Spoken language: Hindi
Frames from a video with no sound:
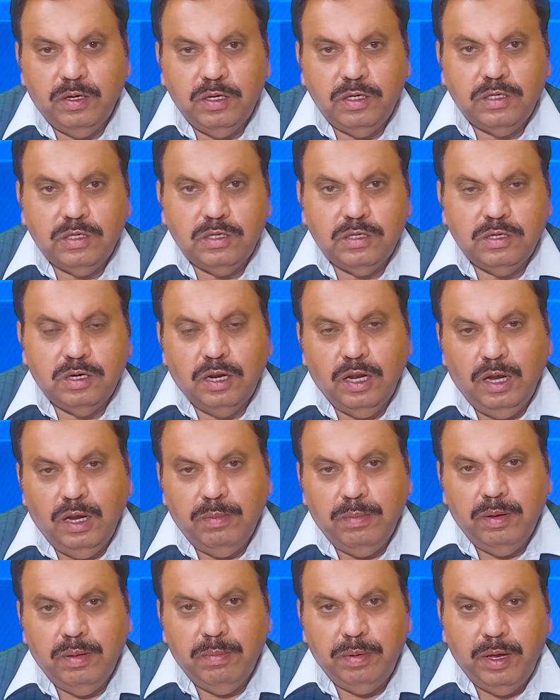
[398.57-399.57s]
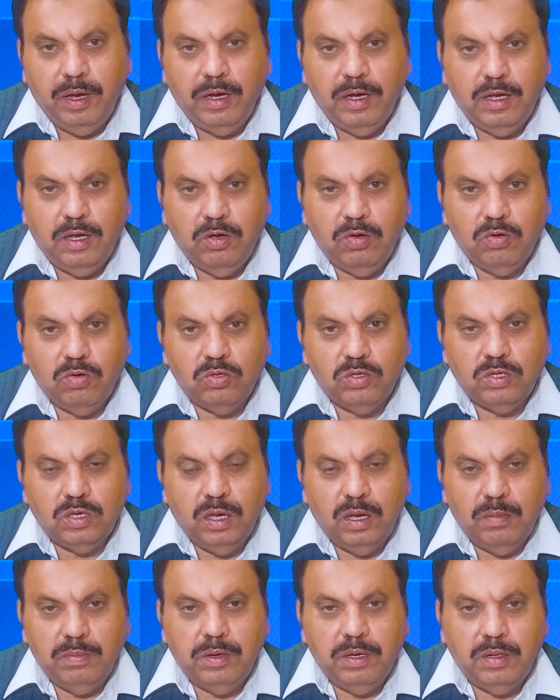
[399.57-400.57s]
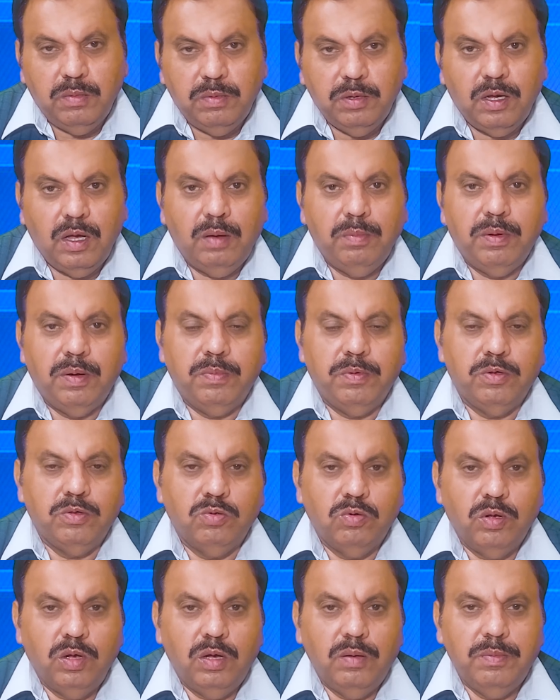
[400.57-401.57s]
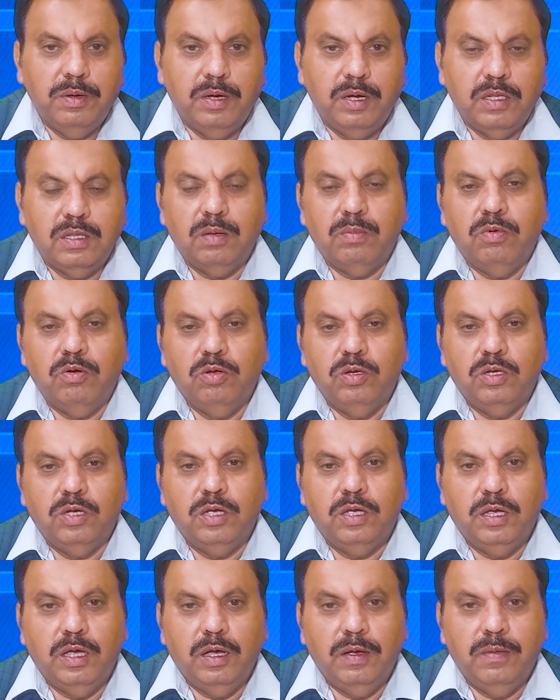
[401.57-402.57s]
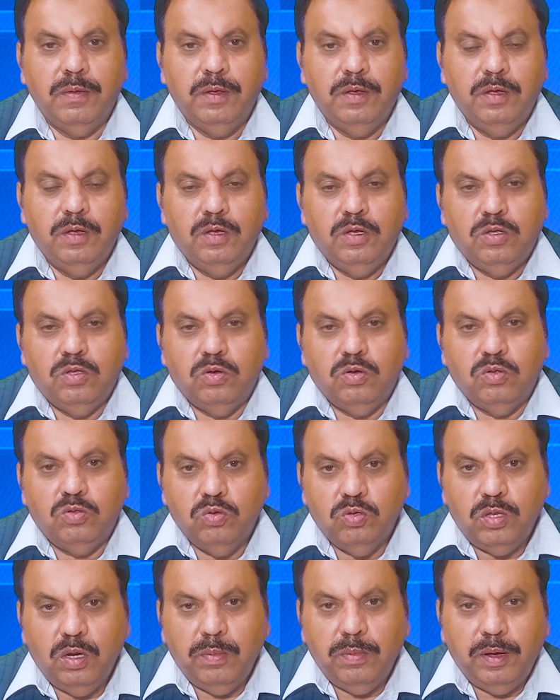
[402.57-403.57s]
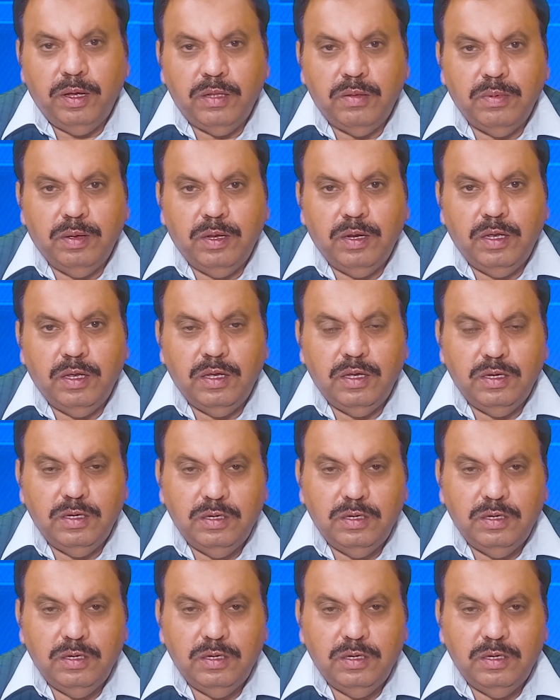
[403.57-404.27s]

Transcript: इस रेले में बह गई और उसकी अहमियत भी खैबर पख्तनख्वा में ख़त्म हो गई है तो दूसरी बात मैंने